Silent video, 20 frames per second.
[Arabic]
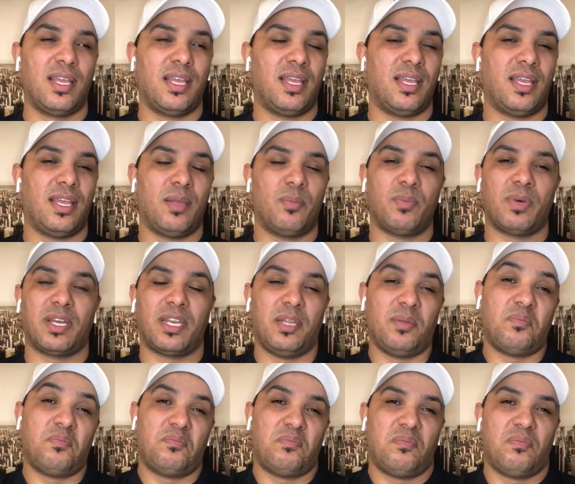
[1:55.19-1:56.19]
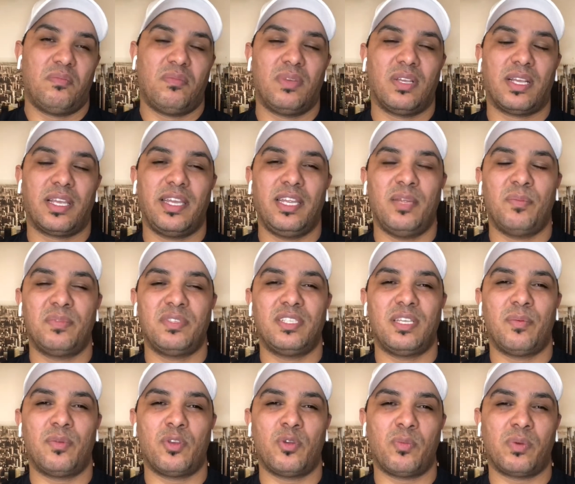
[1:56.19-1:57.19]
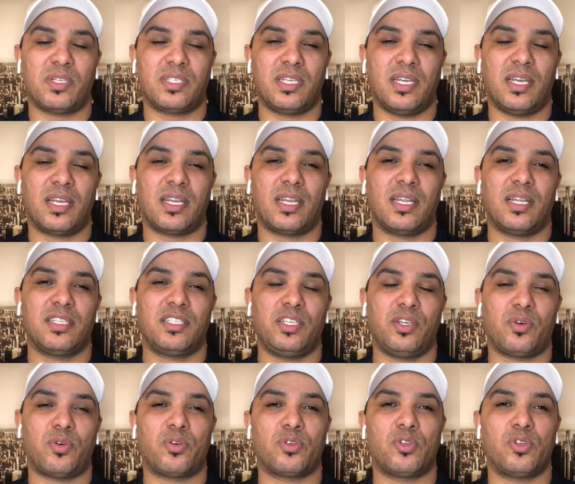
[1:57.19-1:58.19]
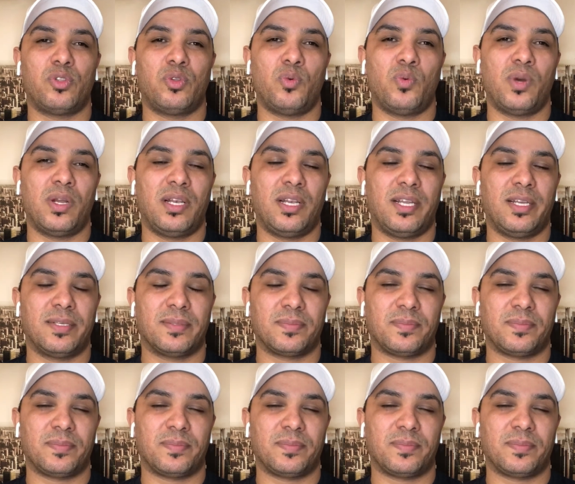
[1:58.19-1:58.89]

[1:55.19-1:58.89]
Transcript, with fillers: آه، المغرب كاين بزاف منهم كثير تيخرج لدول